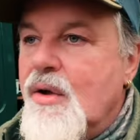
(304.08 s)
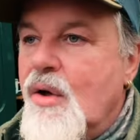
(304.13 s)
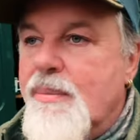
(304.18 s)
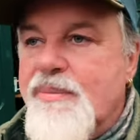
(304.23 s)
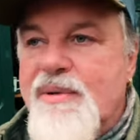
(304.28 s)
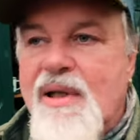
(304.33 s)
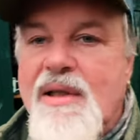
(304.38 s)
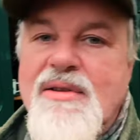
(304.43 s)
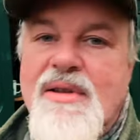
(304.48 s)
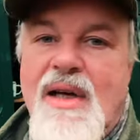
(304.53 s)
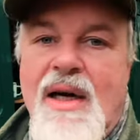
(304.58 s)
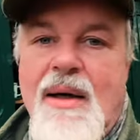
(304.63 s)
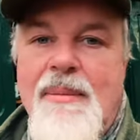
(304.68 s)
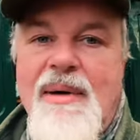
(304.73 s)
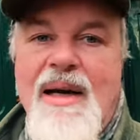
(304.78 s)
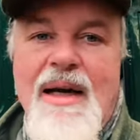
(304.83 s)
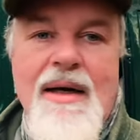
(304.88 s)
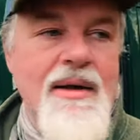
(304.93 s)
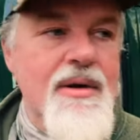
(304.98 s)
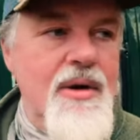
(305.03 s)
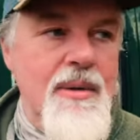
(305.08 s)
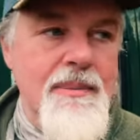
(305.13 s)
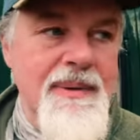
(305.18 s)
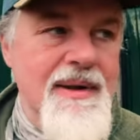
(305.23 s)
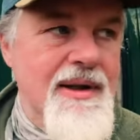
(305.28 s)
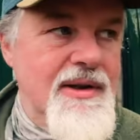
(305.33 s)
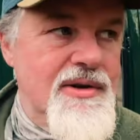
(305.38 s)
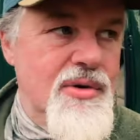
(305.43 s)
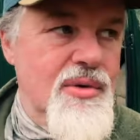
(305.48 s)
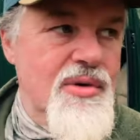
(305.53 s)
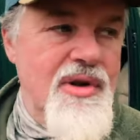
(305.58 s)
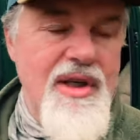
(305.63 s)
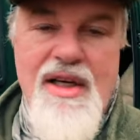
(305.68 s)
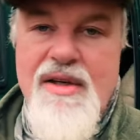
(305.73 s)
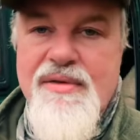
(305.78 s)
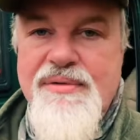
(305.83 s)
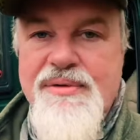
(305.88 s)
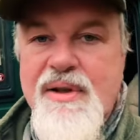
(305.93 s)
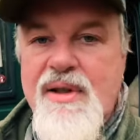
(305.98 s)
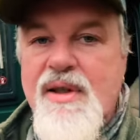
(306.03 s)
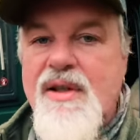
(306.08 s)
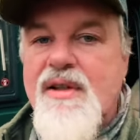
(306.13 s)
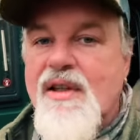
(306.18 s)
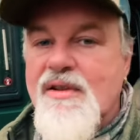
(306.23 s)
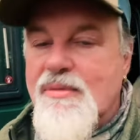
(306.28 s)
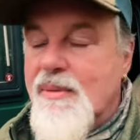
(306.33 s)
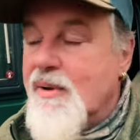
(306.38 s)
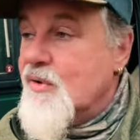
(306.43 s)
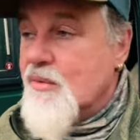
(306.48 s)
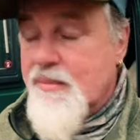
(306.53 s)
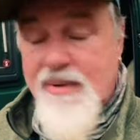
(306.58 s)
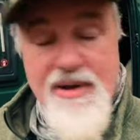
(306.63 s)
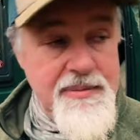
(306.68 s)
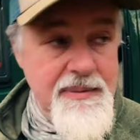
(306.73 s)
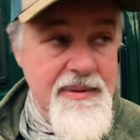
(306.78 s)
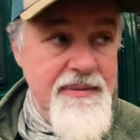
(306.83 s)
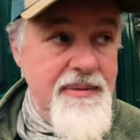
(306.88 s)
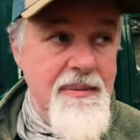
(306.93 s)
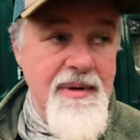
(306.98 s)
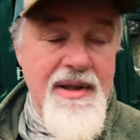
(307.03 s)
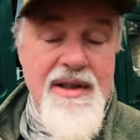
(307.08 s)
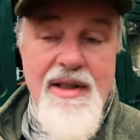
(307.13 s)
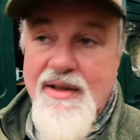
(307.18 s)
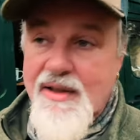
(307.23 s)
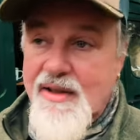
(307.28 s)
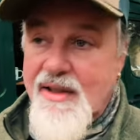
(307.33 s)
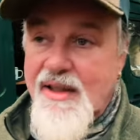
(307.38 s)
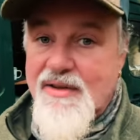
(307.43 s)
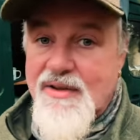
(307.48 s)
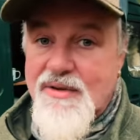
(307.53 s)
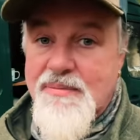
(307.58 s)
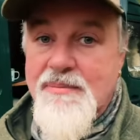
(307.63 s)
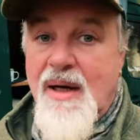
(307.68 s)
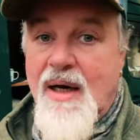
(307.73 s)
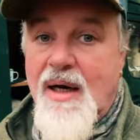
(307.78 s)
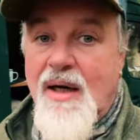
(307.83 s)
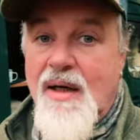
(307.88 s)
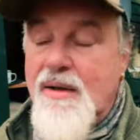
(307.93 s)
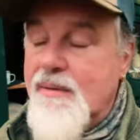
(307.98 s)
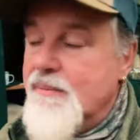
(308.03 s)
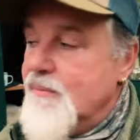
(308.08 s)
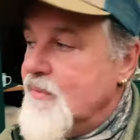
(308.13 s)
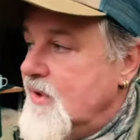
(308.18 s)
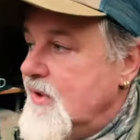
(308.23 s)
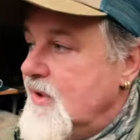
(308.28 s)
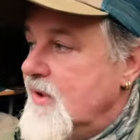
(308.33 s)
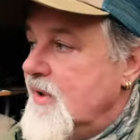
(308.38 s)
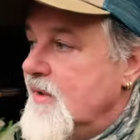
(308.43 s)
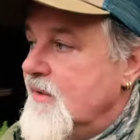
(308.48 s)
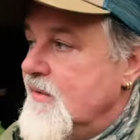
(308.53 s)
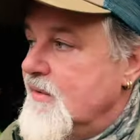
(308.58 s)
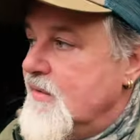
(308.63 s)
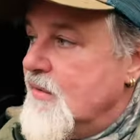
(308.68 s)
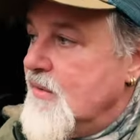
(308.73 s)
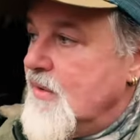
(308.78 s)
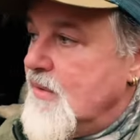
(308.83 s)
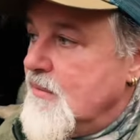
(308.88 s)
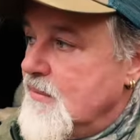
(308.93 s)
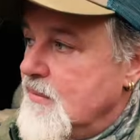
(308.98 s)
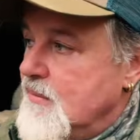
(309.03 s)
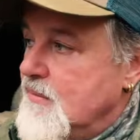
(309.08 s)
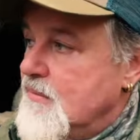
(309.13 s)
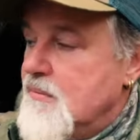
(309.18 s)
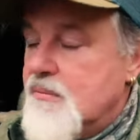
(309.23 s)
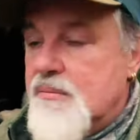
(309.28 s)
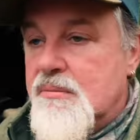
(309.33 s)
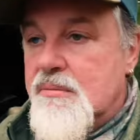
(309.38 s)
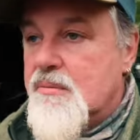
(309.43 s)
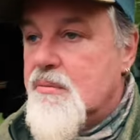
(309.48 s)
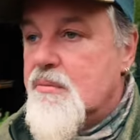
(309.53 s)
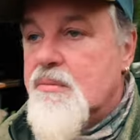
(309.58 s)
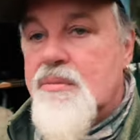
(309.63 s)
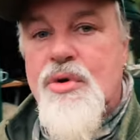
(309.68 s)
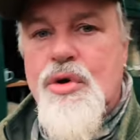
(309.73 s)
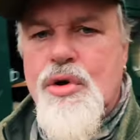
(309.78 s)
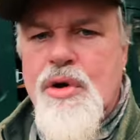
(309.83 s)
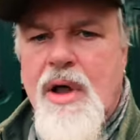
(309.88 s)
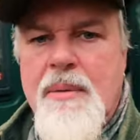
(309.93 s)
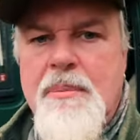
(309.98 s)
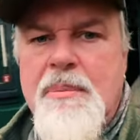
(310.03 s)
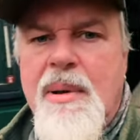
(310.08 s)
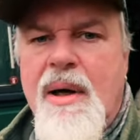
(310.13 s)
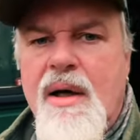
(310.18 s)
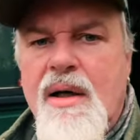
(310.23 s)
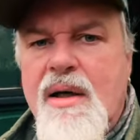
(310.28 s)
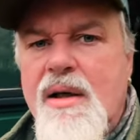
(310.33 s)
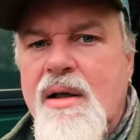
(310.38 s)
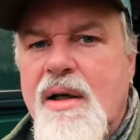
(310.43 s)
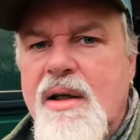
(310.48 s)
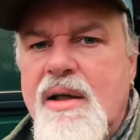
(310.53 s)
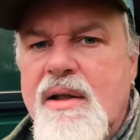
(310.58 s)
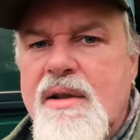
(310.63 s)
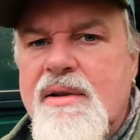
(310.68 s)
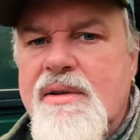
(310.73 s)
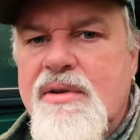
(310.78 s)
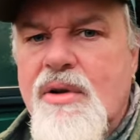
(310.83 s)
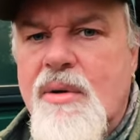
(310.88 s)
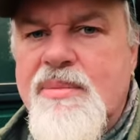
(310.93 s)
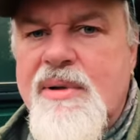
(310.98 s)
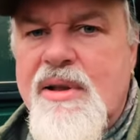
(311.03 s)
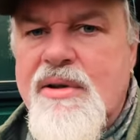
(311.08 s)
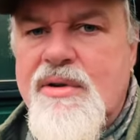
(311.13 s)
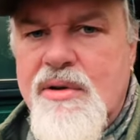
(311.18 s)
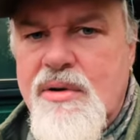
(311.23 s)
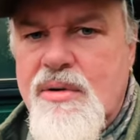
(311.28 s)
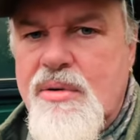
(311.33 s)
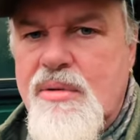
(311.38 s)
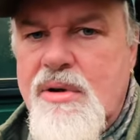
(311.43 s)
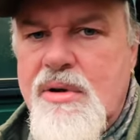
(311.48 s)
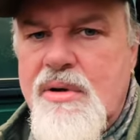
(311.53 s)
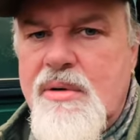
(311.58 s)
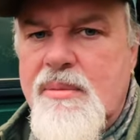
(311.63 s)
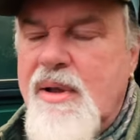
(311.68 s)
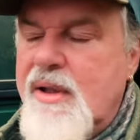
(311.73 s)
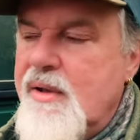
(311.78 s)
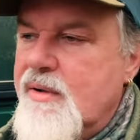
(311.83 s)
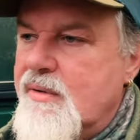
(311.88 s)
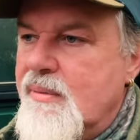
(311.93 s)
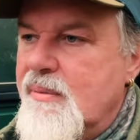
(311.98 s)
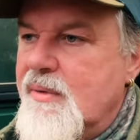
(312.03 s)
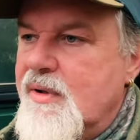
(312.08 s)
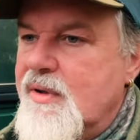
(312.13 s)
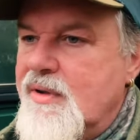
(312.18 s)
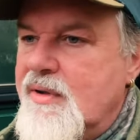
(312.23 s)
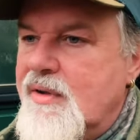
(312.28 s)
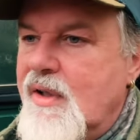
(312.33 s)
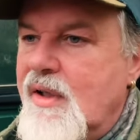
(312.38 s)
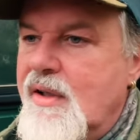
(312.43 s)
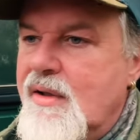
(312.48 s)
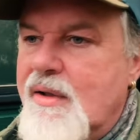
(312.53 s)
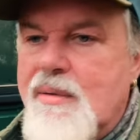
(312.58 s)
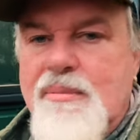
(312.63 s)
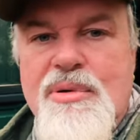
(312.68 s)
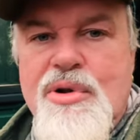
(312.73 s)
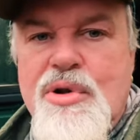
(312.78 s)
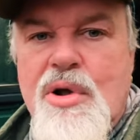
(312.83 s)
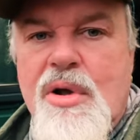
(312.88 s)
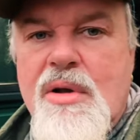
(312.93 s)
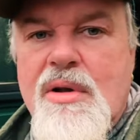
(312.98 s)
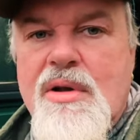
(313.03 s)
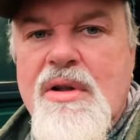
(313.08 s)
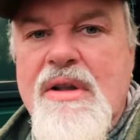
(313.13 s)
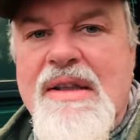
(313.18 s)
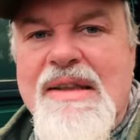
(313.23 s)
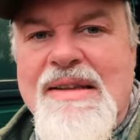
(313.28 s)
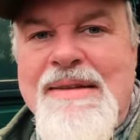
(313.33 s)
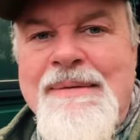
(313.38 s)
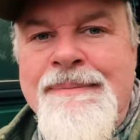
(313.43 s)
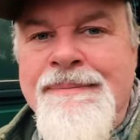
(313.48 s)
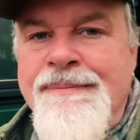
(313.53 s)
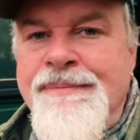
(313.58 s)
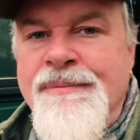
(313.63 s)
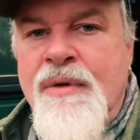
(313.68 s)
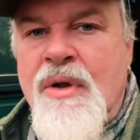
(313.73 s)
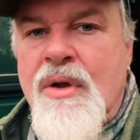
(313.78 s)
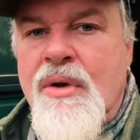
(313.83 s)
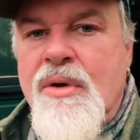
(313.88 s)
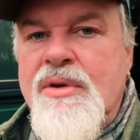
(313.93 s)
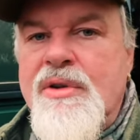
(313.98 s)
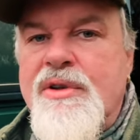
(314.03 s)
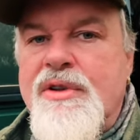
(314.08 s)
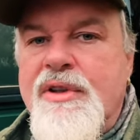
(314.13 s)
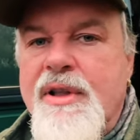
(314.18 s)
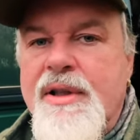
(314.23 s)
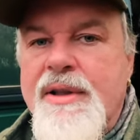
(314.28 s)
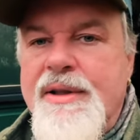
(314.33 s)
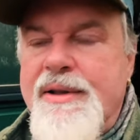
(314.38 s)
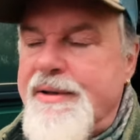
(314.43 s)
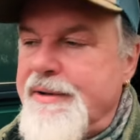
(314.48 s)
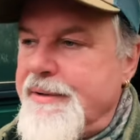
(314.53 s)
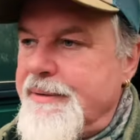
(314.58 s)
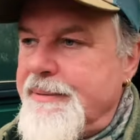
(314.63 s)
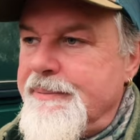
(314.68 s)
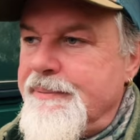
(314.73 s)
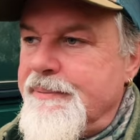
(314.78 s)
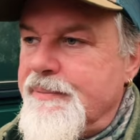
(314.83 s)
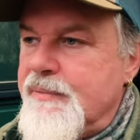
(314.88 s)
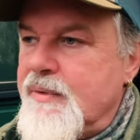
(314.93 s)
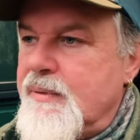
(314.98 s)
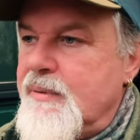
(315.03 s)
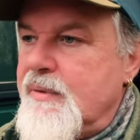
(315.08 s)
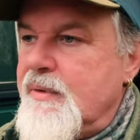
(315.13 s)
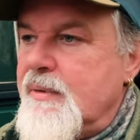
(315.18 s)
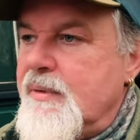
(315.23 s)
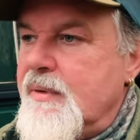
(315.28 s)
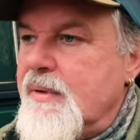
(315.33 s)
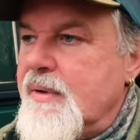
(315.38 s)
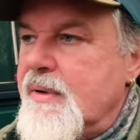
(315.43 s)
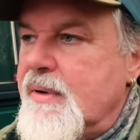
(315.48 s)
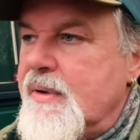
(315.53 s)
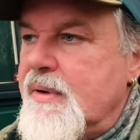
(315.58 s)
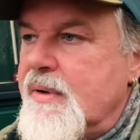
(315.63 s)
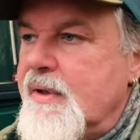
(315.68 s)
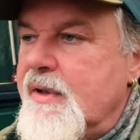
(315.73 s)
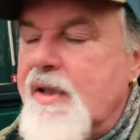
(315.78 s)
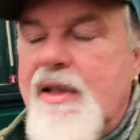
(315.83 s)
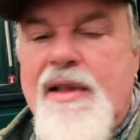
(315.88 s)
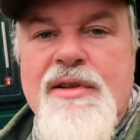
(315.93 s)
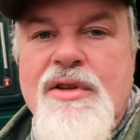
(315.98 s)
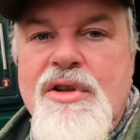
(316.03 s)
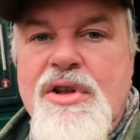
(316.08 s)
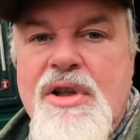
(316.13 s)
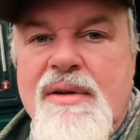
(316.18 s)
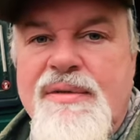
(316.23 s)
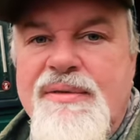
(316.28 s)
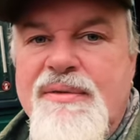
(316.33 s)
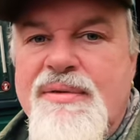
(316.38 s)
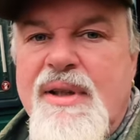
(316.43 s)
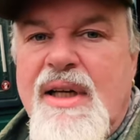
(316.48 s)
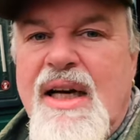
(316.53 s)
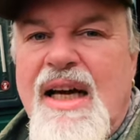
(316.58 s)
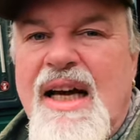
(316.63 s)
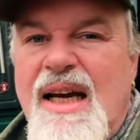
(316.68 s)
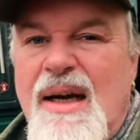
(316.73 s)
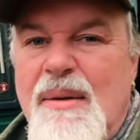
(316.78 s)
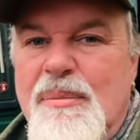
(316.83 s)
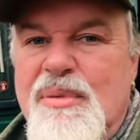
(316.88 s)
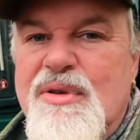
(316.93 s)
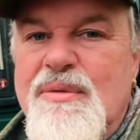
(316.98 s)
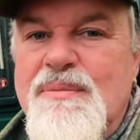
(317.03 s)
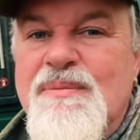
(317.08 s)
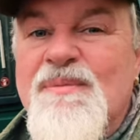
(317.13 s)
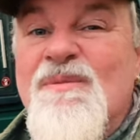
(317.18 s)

ob das einem langt, ob man das okay findet, dass man zum Beispiel, wenn man dann jetzt mal hier in so einem Stadtpark gelandet ist, ob das eine coole Nummer ist, wenn man sich da hinterm Busch hockt und seine äh, Hinterlassenschaften vergräbt.